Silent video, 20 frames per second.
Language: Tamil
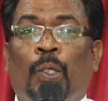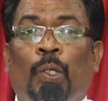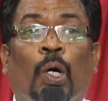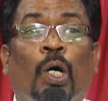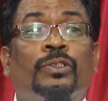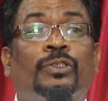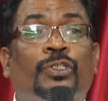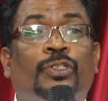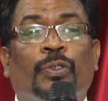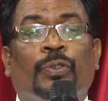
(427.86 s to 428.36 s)

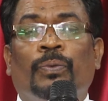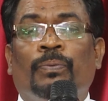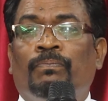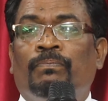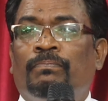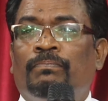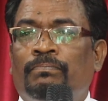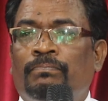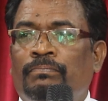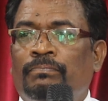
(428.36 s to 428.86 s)
லோத்தும்
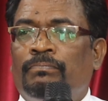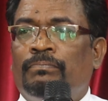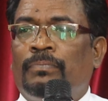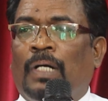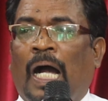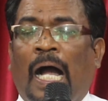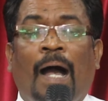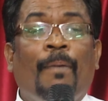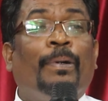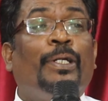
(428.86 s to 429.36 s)

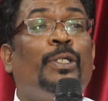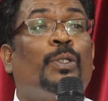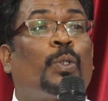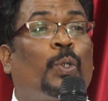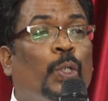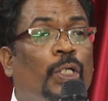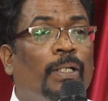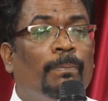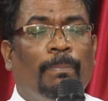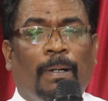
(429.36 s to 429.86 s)
அவன்
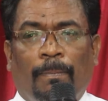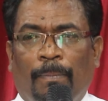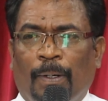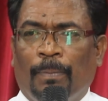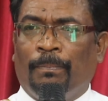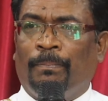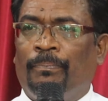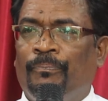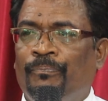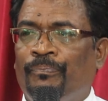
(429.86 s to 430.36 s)

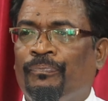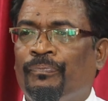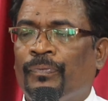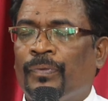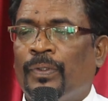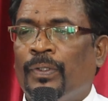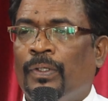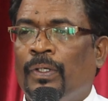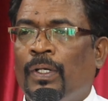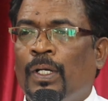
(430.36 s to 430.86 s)
குடும்பமும்
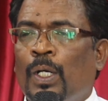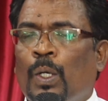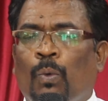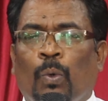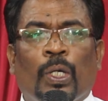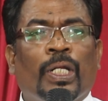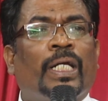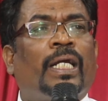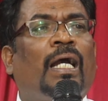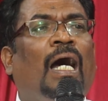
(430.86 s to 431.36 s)

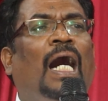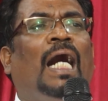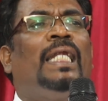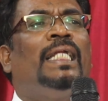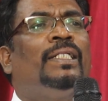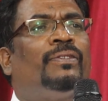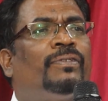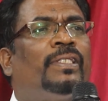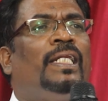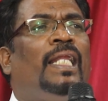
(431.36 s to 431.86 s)
ஒரு
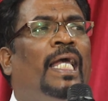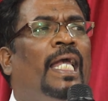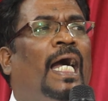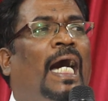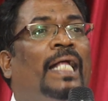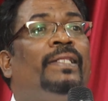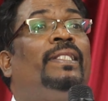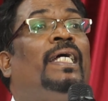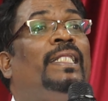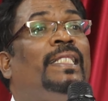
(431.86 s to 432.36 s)
காலத்திலே
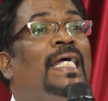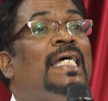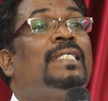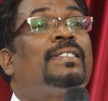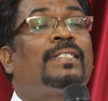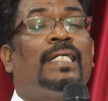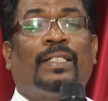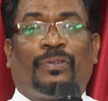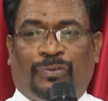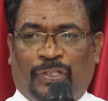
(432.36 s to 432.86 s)
அந்த
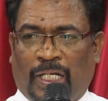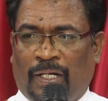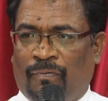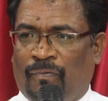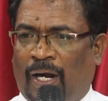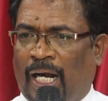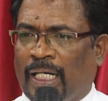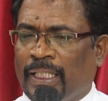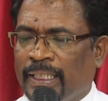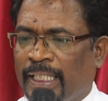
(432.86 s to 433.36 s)
தேசத்தில்
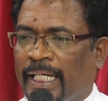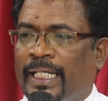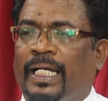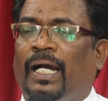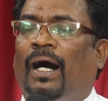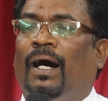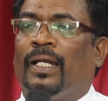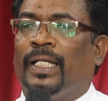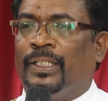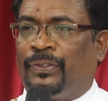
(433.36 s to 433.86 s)
வாழ்ந்த
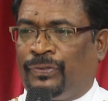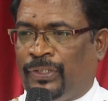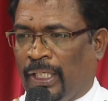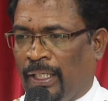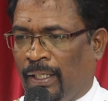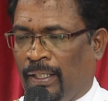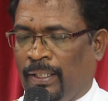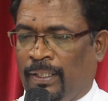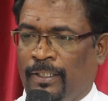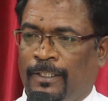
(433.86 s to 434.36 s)

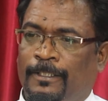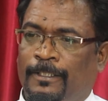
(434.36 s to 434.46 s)
காலத்தில்